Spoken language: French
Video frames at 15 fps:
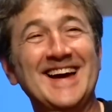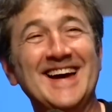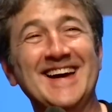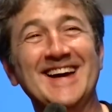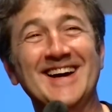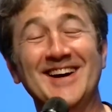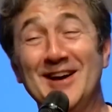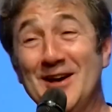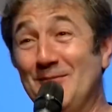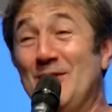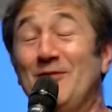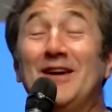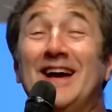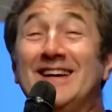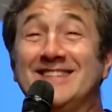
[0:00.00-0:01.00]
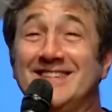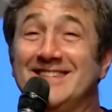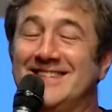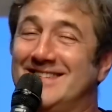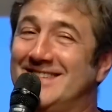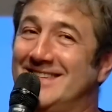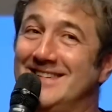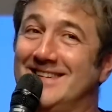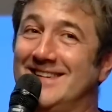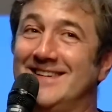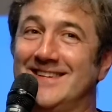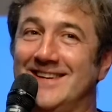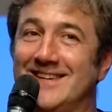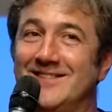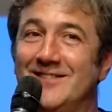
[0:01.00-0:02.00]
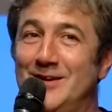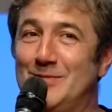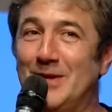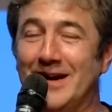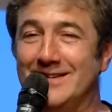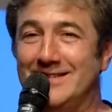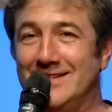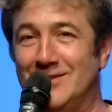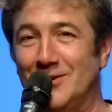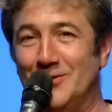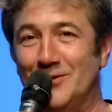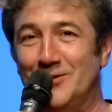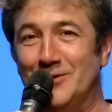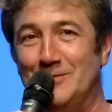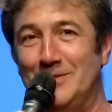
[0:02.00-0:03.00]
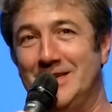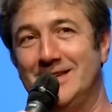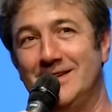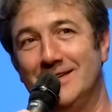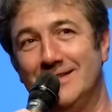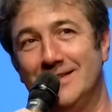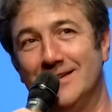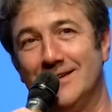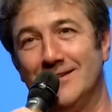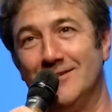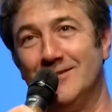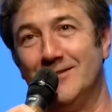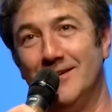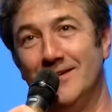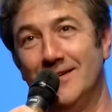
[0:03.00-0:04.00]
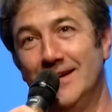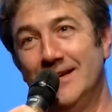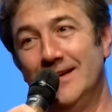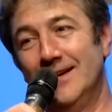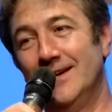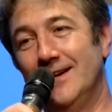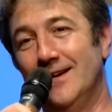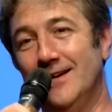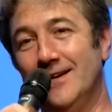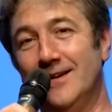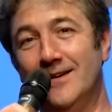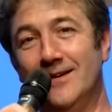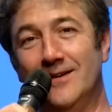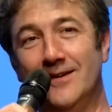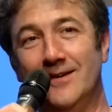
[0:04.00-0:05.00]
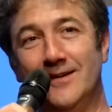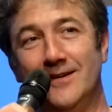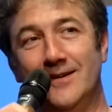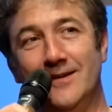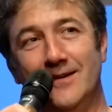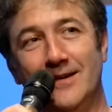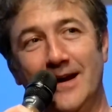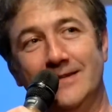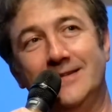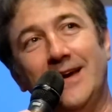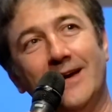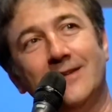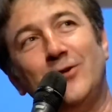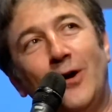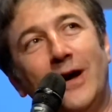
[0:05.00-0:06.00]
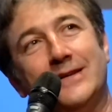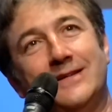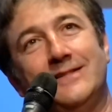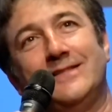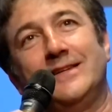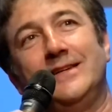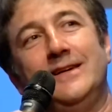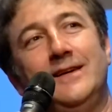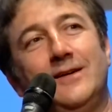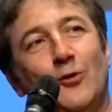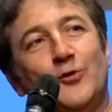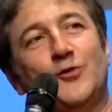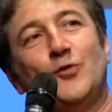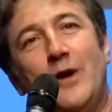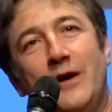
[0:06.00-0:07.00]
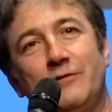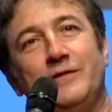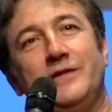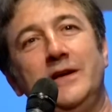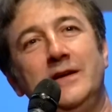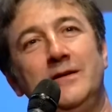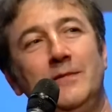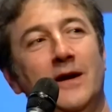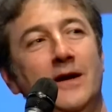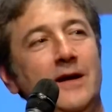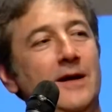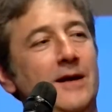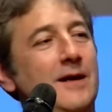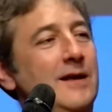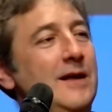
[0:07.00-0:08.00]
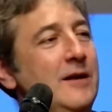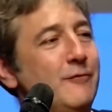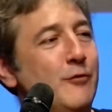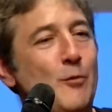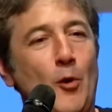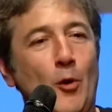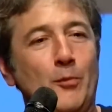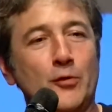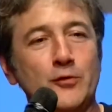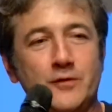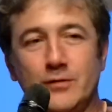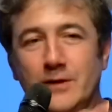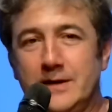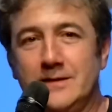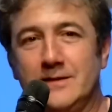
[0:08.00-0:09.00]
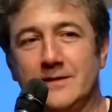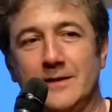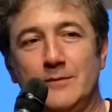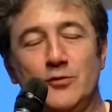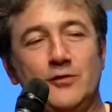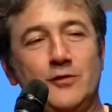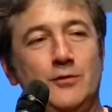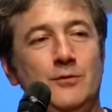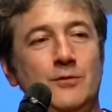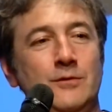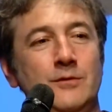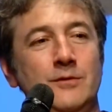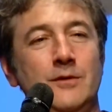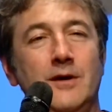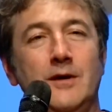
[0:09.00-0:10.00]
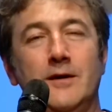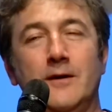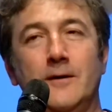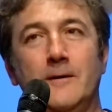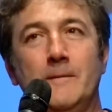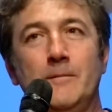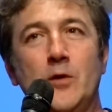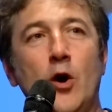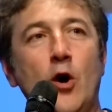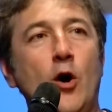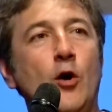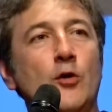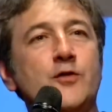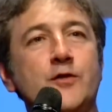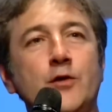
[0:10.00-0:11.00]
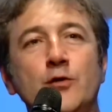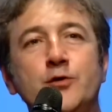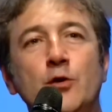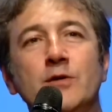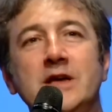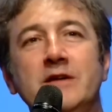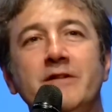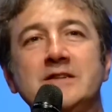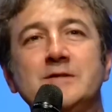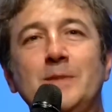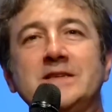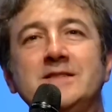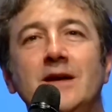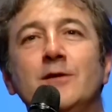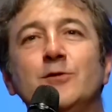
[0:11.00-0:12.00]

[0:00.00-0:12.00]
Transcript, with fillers: mais voilà, c'est ce qui est hyper excitant dans notre métier, c'est que un directeur artistique reçoit un film, il vous propose sur la distribution en sentant qu'il va se passer un